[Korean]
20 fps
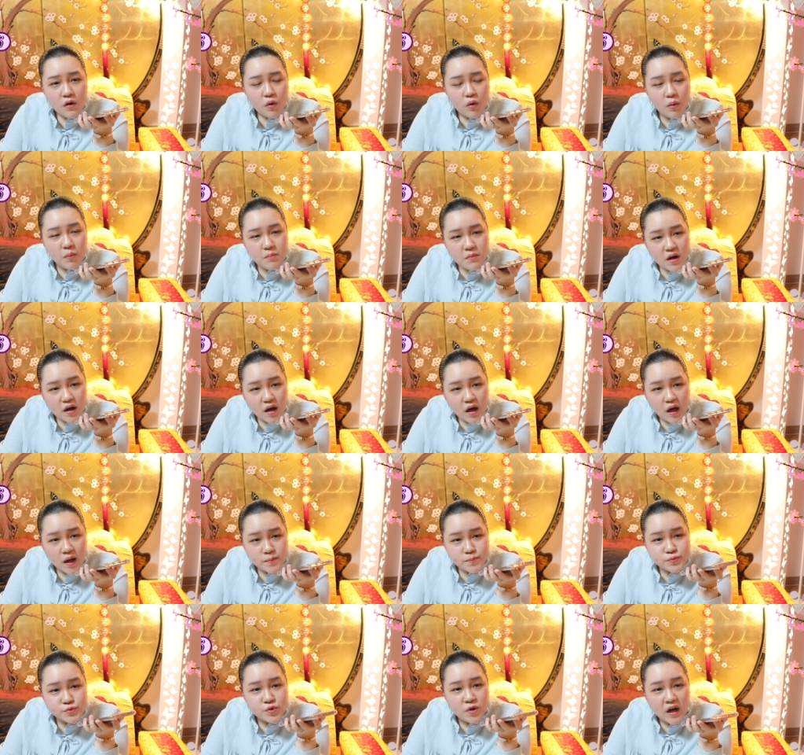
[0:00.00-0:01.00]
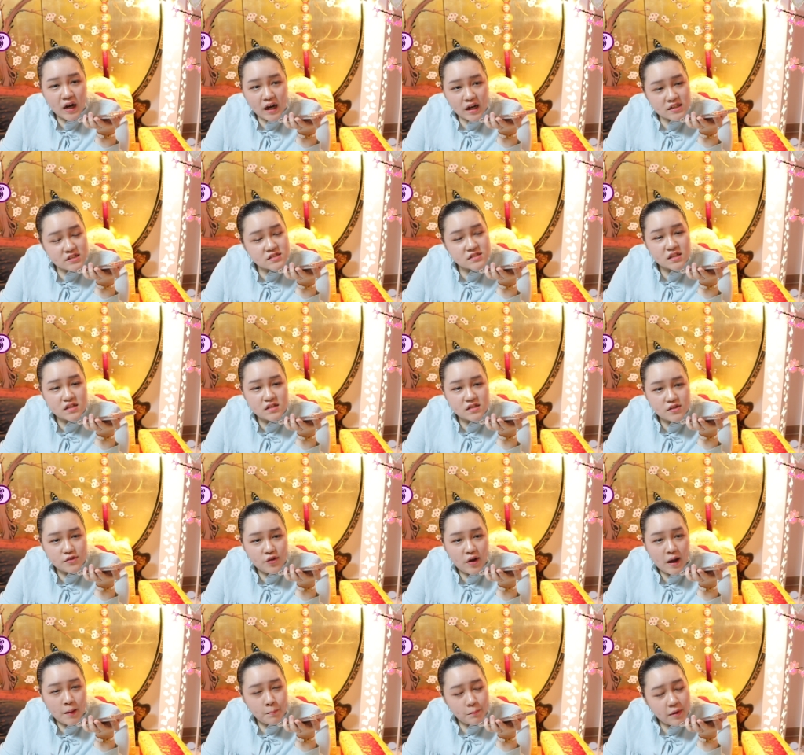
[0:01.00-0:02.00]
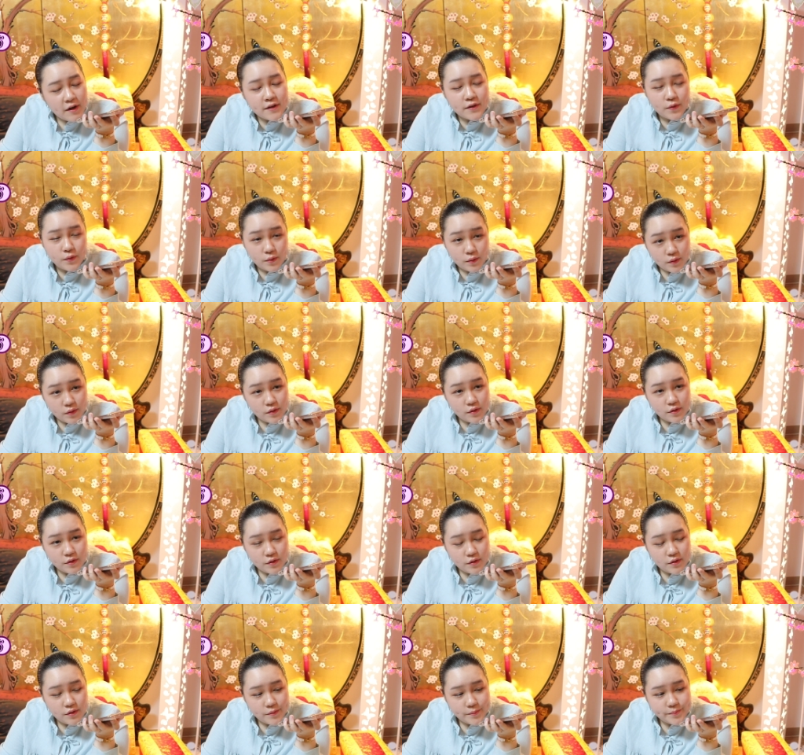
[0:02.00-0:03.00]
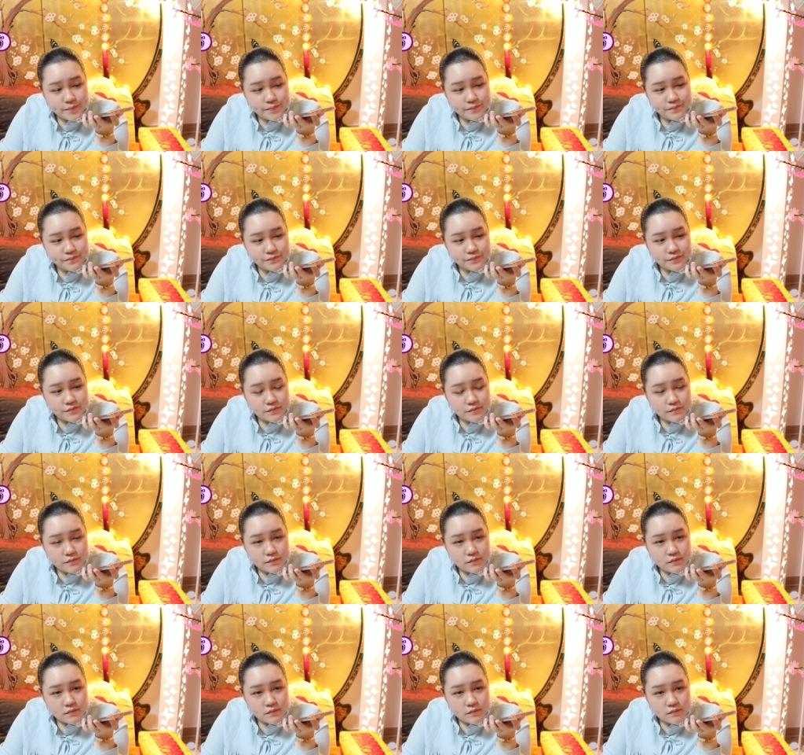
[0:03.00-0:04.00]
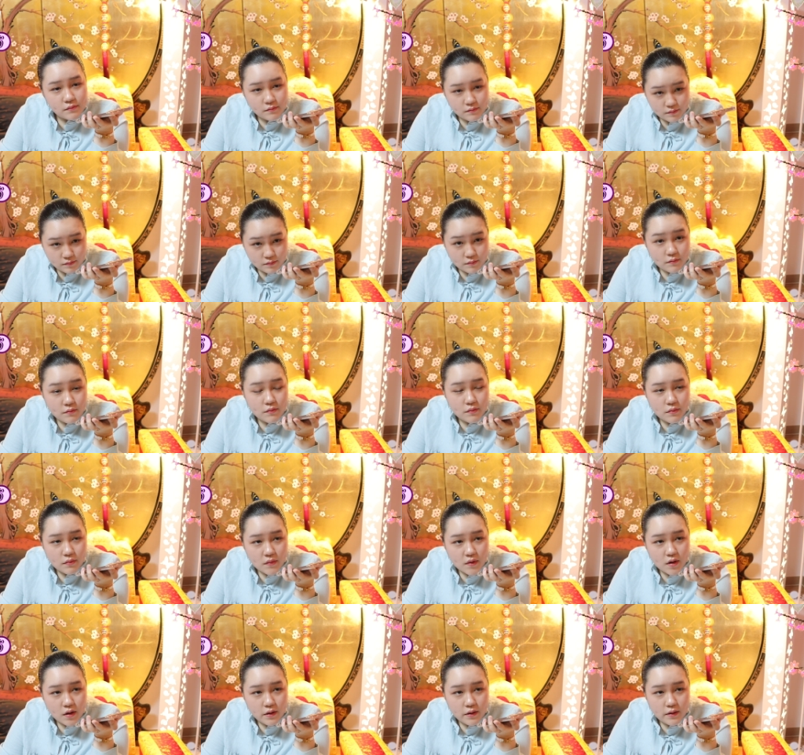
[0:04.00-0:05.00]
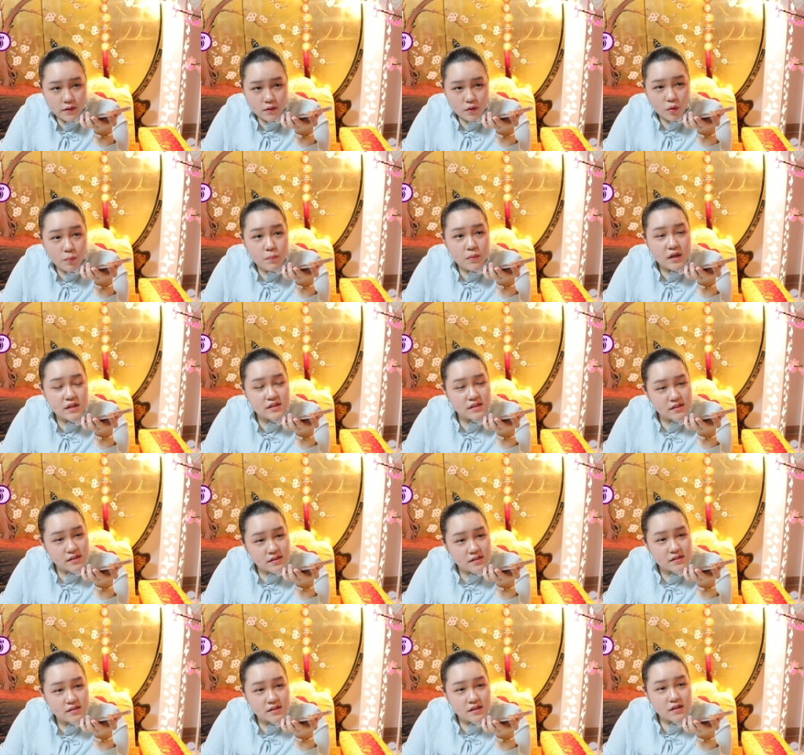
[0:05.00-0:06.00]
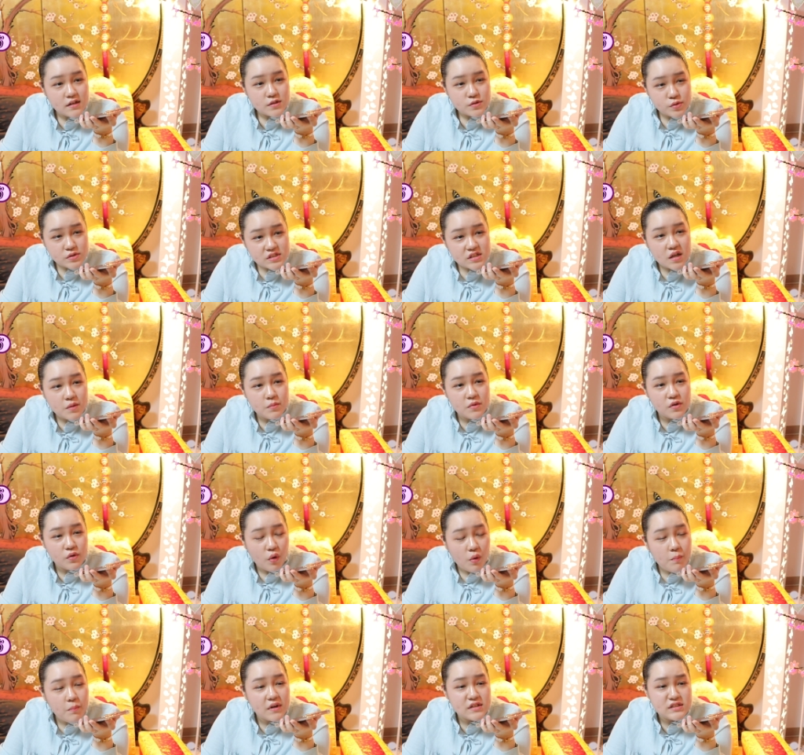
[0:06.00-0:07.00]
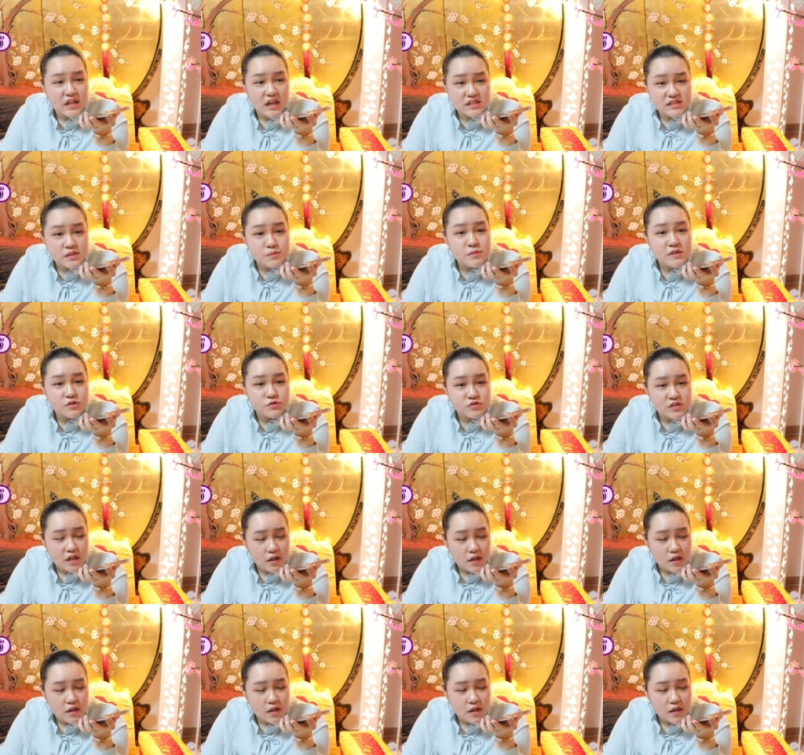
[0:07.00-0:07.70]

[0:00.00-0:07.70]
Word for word: 엄마가 앞으로 아흔 살이 돼도 안 바뀌어. 음. 음. 엄마는 네. 솔직한 말로 엄마 자신 믿고